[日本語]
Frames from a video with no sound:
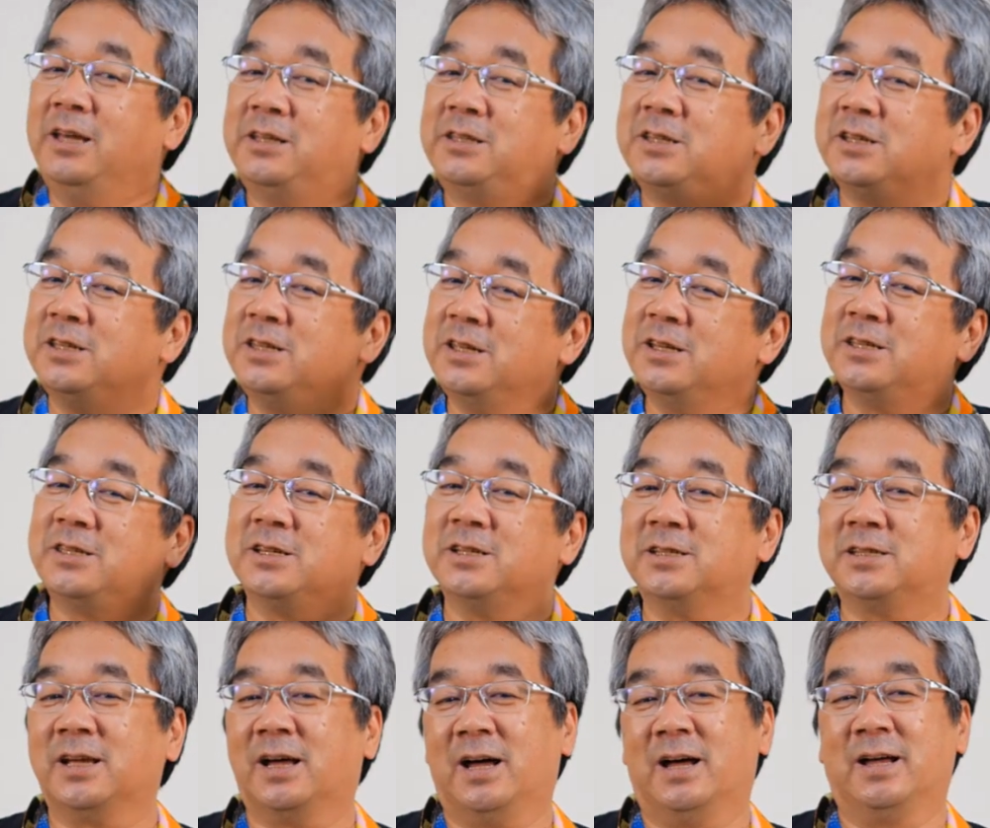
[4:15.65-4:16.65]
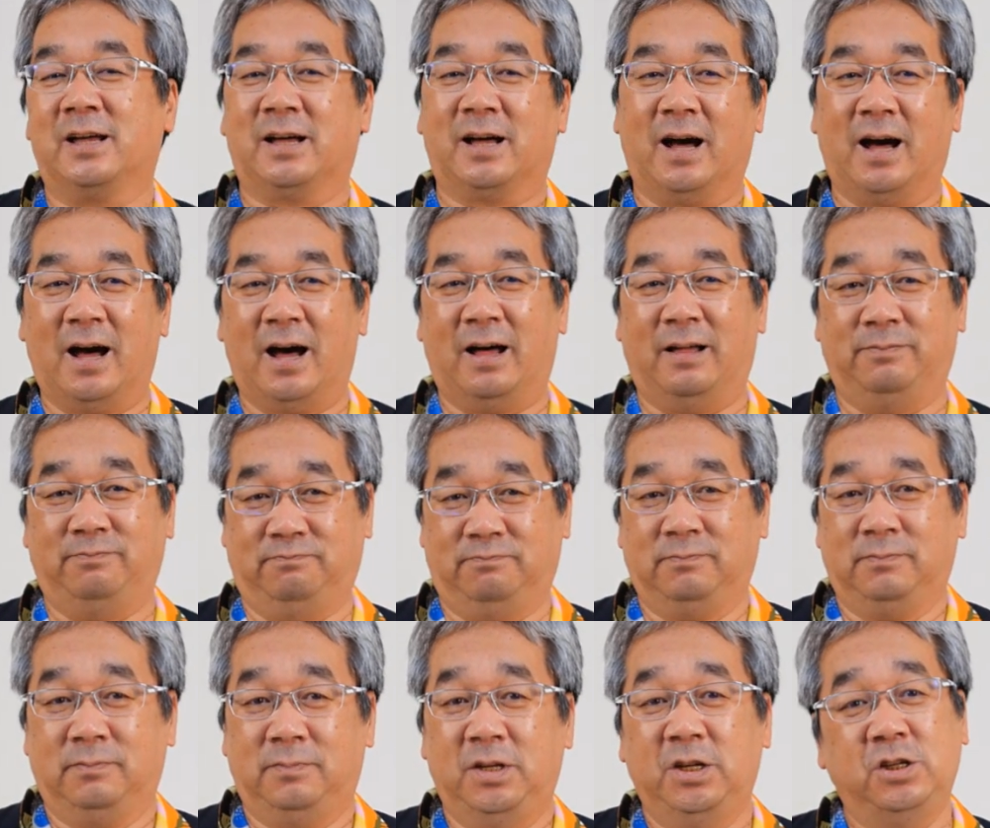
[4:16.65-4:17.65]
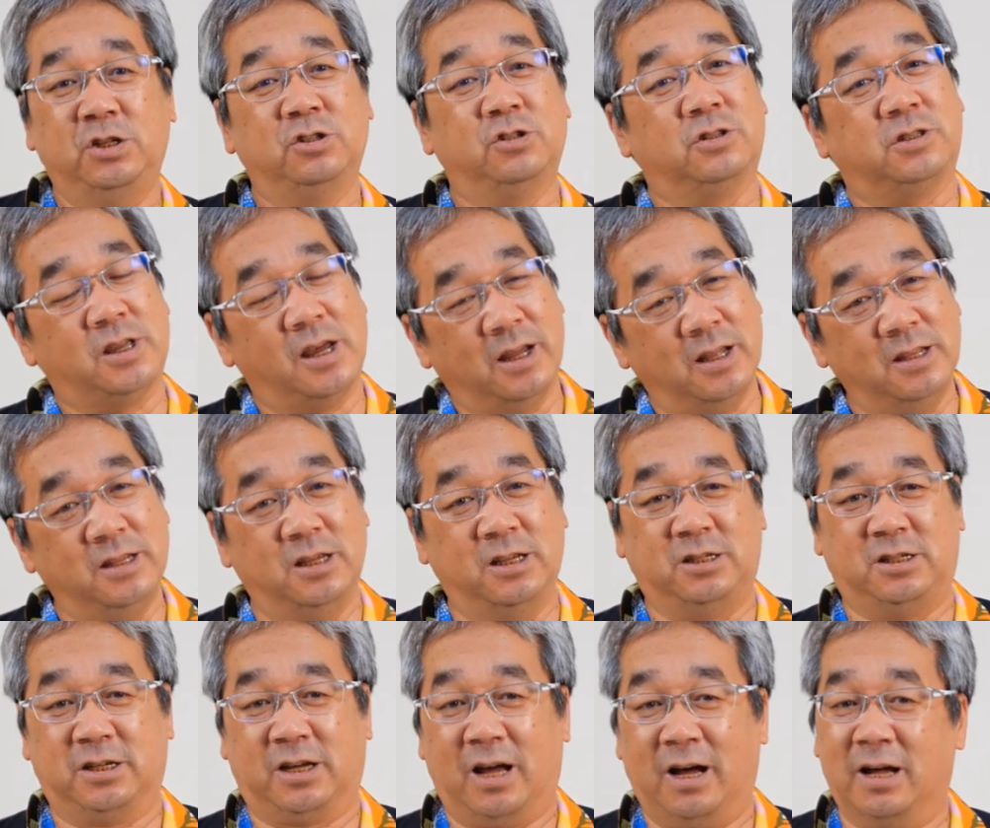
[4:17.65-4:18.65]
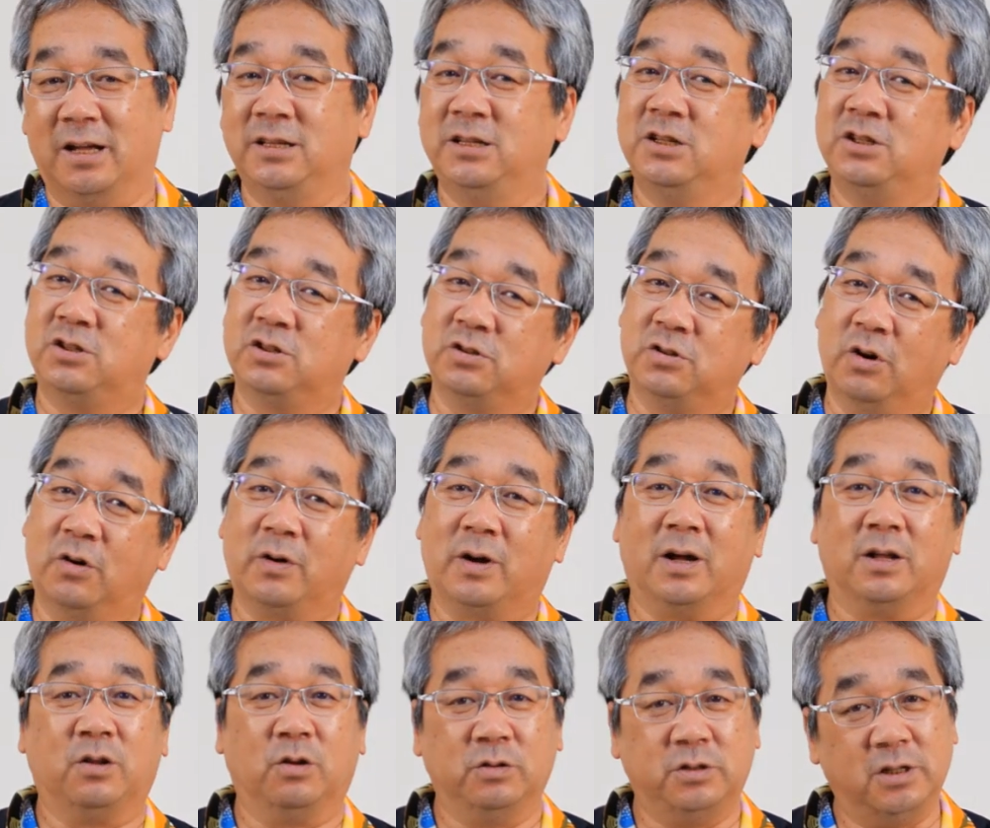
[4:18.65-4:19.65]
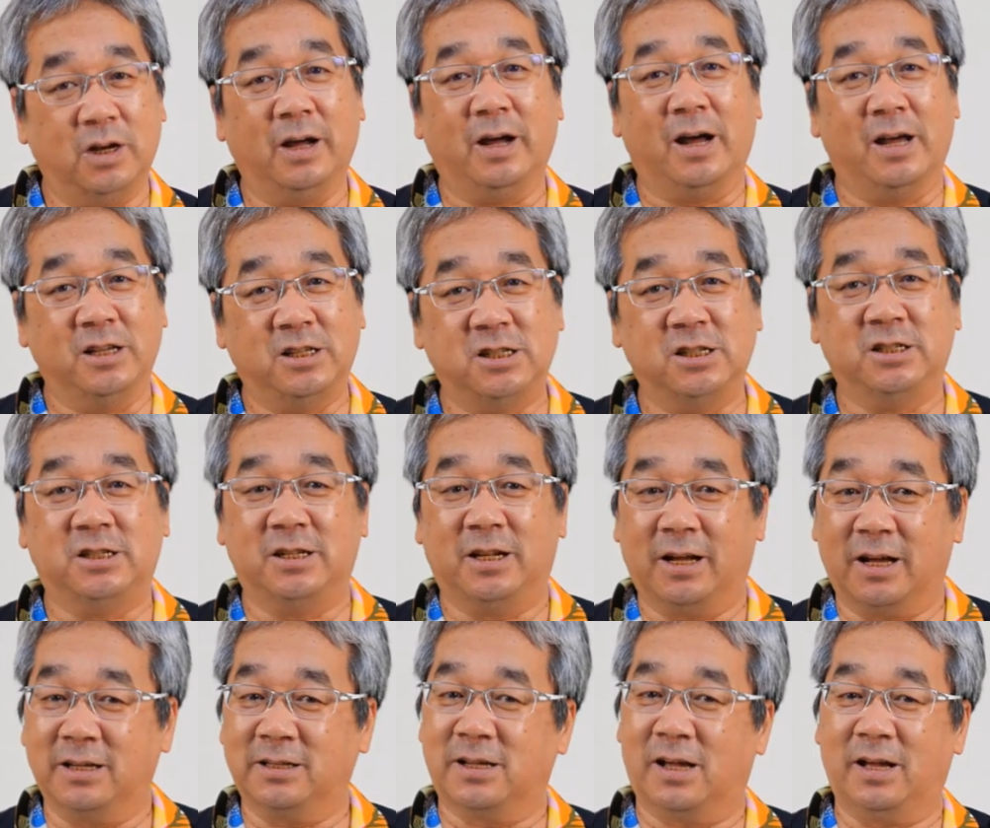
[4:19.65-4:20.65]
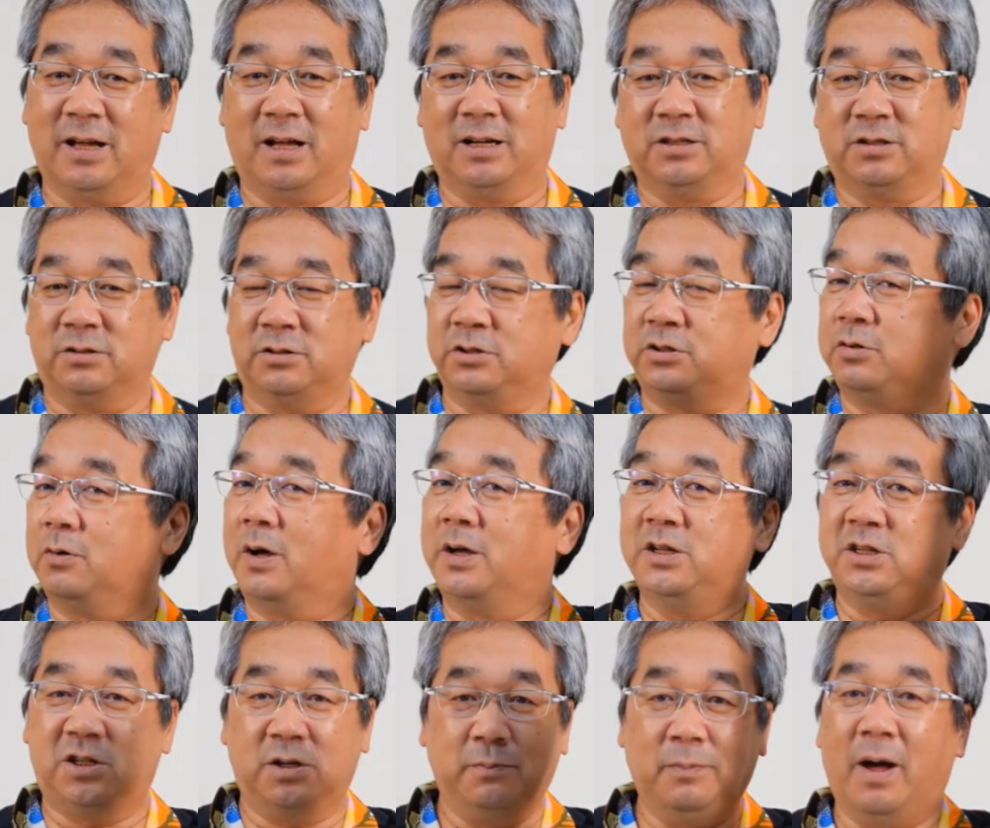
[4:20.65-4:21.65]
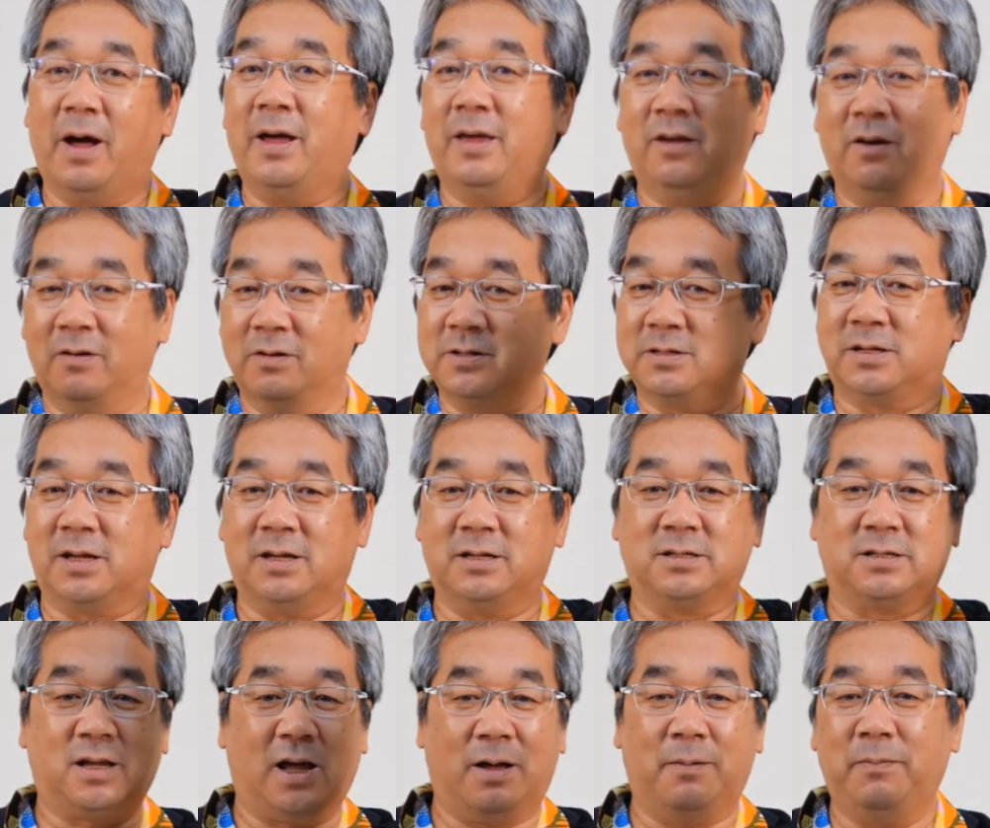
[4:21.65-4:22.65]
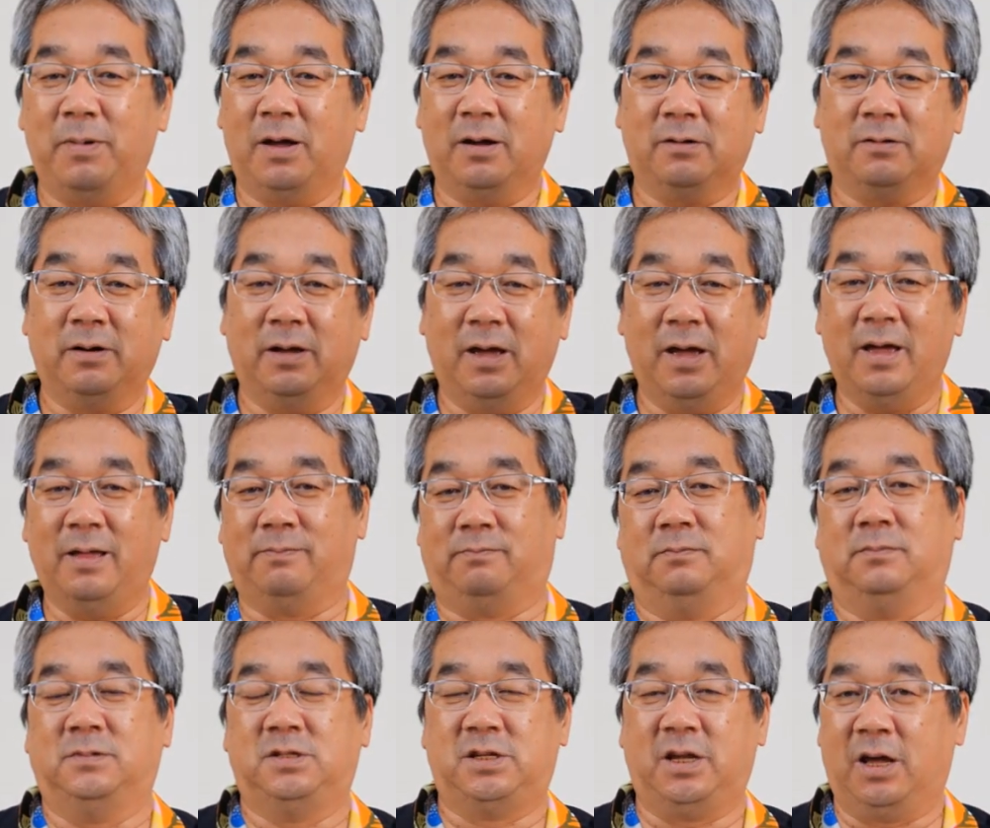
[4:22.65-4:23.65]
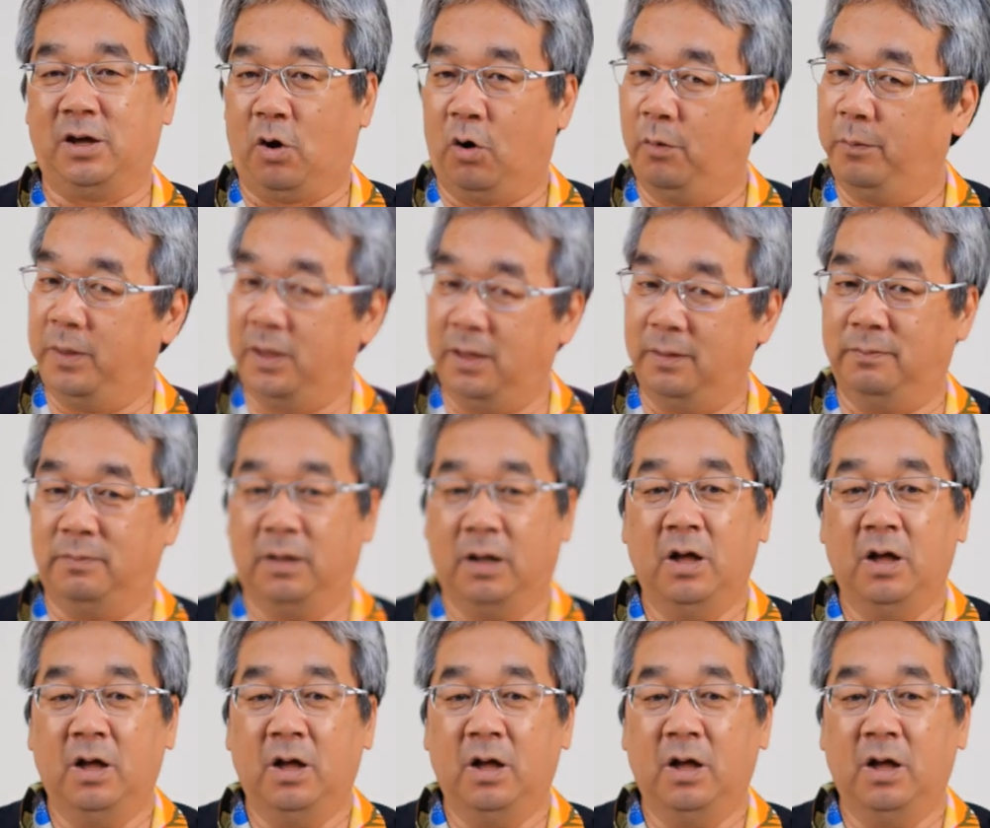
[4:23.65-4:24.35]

1日参加23日か24日どちらか1日だけ参加する人は1万4300円税込み